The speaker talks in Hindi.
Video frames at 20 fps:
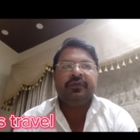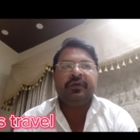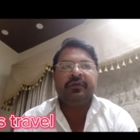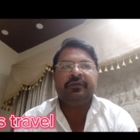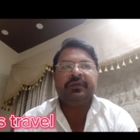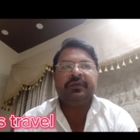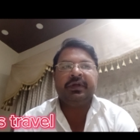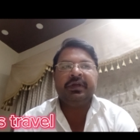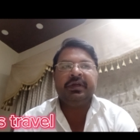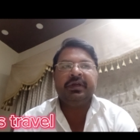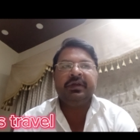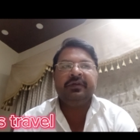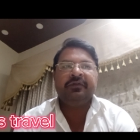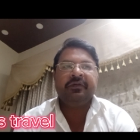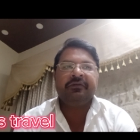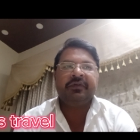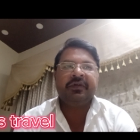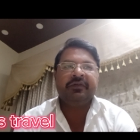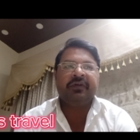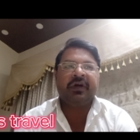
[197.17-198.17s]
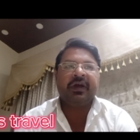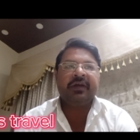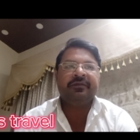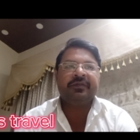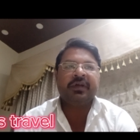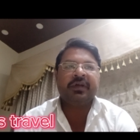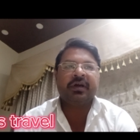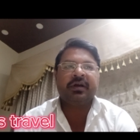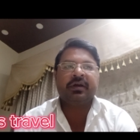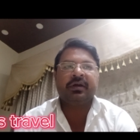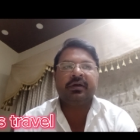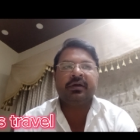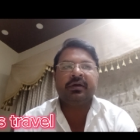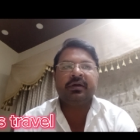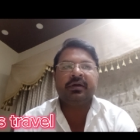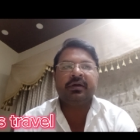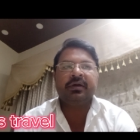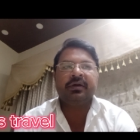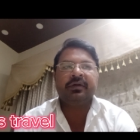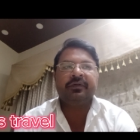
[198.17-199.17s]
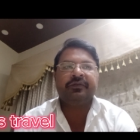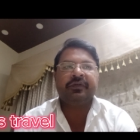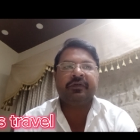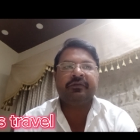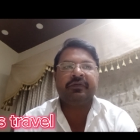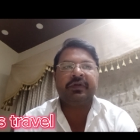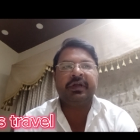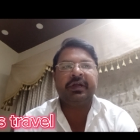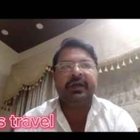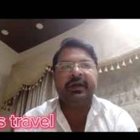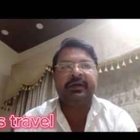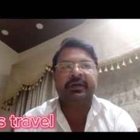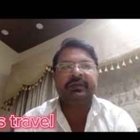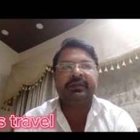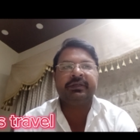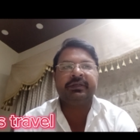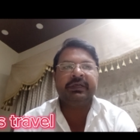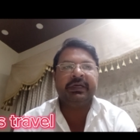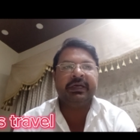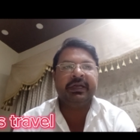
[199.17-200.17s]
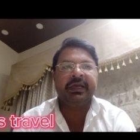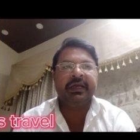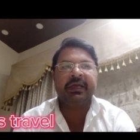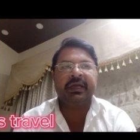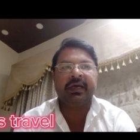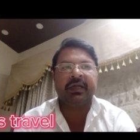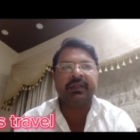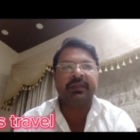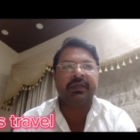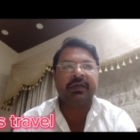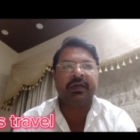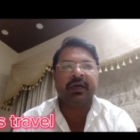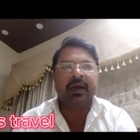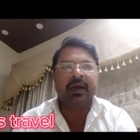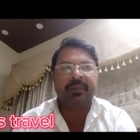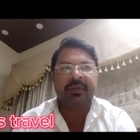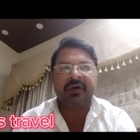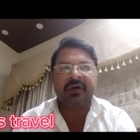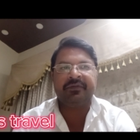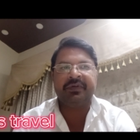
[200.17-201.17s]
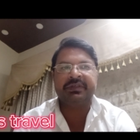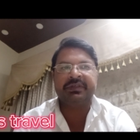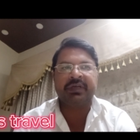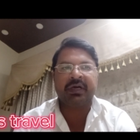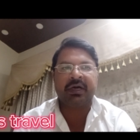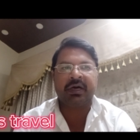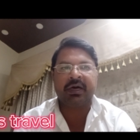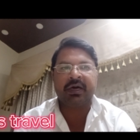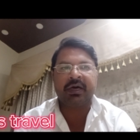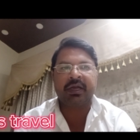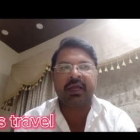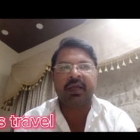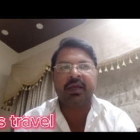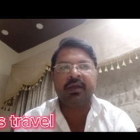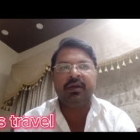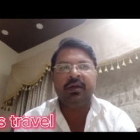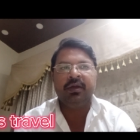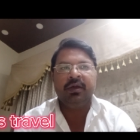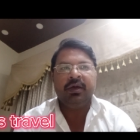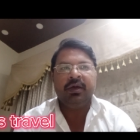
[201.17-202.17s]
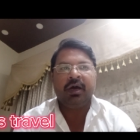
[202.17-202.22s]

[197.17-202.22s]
50 55 तक 58 uh, डे के अंदर आपका वीज़ा आ रहा है